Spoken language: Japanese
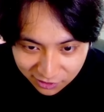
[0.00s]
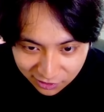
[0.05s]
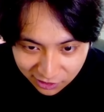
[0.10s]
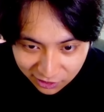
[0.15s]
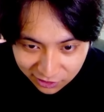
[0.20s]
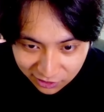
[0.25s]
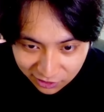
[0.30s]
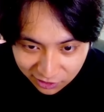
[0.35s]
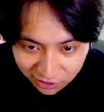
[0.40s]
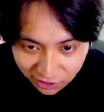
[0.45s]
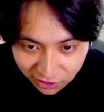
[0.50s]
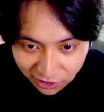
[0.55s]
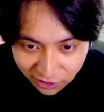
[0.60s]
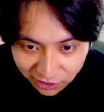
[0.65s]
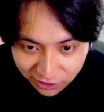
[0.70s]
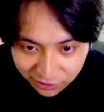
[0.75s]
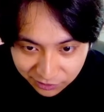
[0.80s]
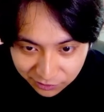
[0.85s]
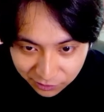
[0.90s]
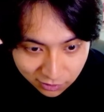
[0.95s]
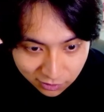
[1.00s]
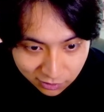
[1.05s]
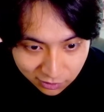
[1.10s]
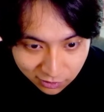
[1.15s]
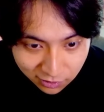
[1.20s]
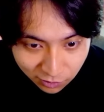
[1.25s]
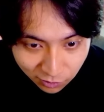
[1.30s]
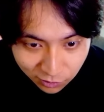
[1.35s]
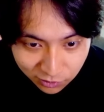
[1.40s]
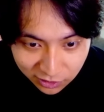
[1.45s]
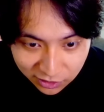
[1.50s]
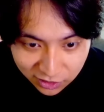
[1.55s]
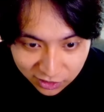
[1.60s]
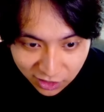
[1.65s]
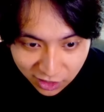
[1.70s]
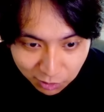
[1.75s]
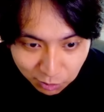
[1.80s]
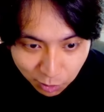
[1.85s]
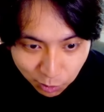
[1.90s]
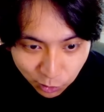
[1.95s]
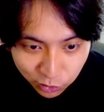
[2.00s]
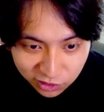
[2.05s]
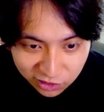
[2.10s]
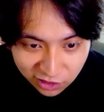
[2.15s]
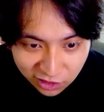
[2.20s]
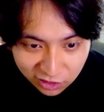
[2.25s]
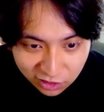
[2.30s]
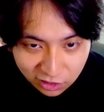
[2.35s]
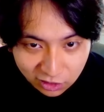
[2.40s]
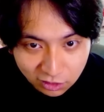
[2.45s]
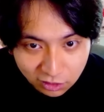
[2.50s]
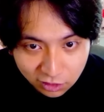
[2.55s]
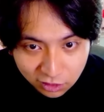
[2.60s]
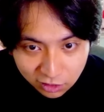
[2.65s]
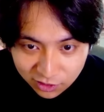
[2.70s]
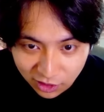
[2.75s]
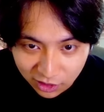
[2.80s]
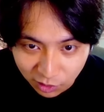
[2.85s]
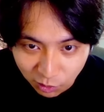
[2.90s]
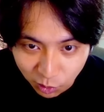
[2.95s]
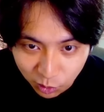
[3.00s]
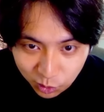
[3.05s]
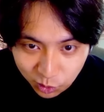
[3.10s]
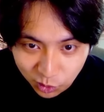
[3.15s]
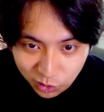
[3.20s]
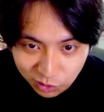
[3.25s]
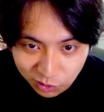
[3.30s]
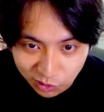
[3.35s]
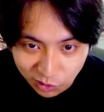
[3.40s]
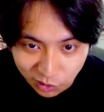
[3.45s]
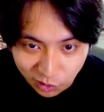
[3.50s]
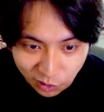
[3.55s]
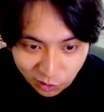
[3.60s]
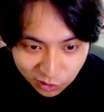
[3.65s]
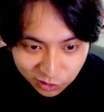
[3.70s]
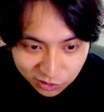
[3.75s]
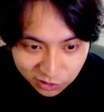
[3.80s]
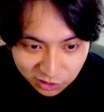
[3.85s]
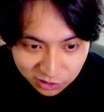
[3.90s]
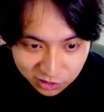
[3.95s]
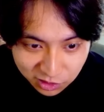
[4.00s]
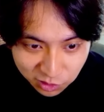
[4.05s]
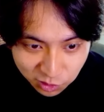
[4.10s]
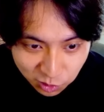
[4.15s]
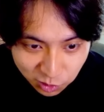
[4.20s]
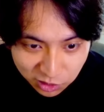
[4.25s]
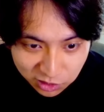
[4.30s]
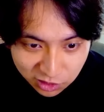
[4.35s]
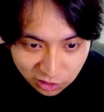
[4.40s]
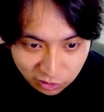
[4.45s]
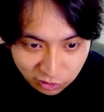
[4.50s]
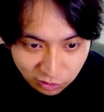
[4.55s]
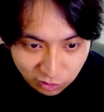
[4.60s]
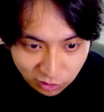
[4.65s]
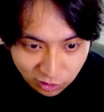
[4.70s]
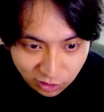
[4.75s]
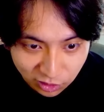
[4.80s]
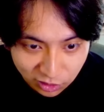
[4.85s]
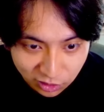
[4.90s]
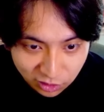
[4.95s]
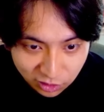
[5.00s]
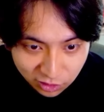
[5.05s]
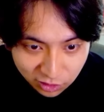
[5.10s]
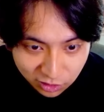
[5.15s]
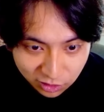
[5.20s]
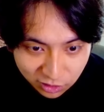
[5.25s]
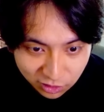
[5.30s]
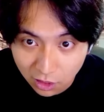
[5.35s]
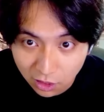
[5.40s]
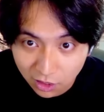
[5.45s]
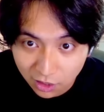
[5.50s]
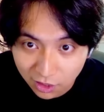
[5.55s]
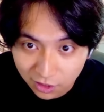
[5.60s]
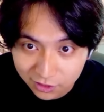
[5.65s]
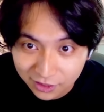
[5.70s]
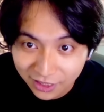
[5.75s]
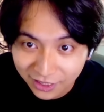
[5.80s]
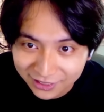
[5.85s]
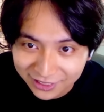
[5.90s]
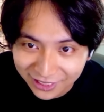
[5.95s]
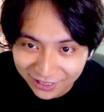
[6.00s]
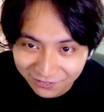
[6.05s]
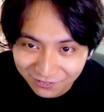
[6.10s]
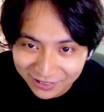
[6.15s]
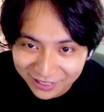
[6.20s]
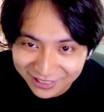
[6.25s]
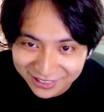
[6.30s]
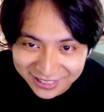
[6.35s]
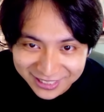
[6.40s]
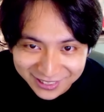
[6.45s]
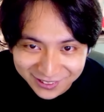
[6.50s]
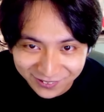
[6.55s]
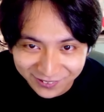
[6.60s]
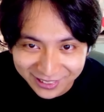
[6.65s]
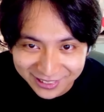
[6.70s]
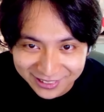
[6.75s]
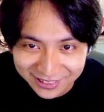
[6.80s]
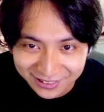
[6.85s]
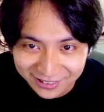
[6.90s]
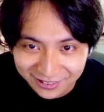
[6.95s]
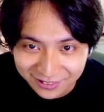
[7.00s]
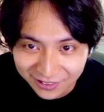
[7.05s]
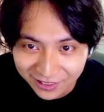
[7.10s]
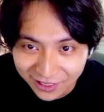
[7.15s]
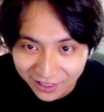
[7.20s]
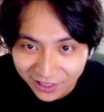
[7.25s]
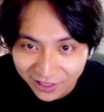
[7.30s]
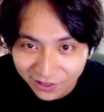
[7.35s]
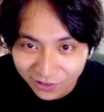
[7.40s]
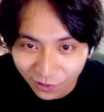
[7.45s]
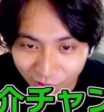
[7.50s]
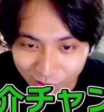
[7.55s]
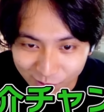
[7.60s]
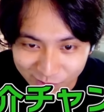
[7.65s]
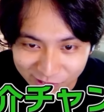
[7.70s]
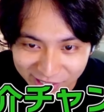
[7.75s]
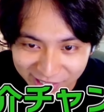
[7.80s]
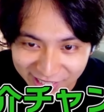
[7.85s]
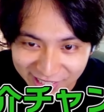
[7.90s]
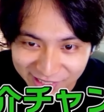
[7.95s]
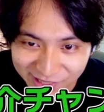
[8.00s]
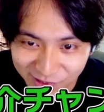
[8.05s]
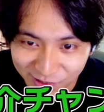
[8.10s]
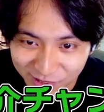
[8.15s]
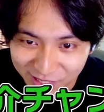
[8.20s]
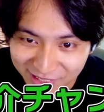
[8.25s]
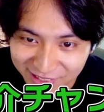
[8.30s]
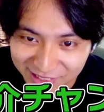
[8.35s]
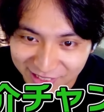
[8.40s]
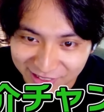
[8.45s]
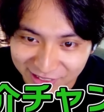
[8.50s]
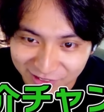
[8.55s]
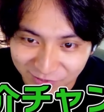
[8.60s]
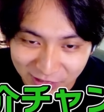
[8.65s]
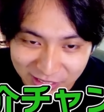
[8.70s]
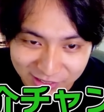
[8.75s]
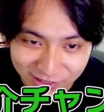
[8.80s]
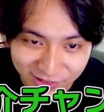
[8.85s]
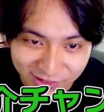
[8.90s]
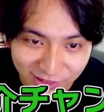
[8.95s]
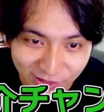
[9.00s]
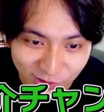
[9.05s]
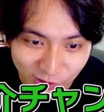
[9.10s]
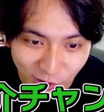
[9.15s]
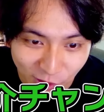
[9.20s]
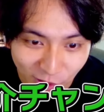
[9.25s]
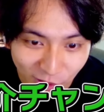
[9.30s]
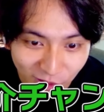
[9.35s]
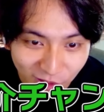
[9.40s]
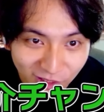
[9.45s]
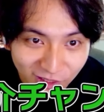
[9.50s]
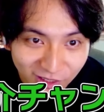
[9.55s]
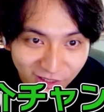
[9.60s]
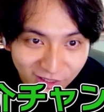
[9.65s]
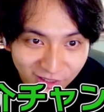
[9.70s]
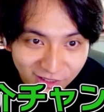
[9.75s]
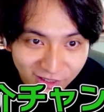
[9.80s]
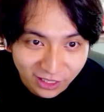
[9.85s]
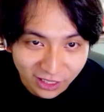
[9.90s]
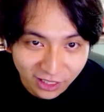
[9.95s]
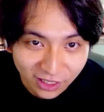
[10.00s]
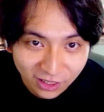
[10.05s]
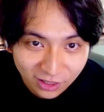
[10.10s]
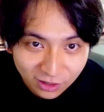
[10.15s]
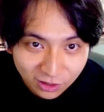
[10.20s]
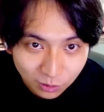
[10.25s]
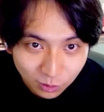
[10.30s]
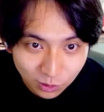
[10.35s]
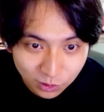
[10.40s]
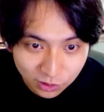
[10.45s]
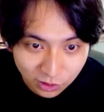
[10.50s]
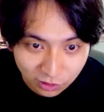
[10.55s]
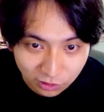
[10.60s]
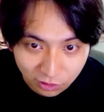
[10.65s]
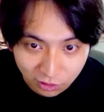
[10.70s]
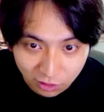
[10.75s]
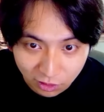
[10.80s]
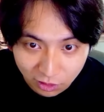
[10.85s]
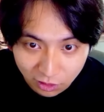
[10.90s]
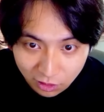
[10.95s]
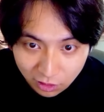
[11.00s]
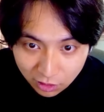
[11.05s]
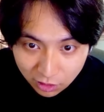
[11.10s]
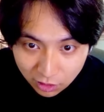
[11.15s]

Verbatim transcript: 何やったっけおいなんで誰も覚えてないねん誰が追っといてくれよせっかく紹介したのに俺ああ、ただただ、名言紹介チャンネル。おい、名言紹介チャンネルバズってるぞえこれそうやんな。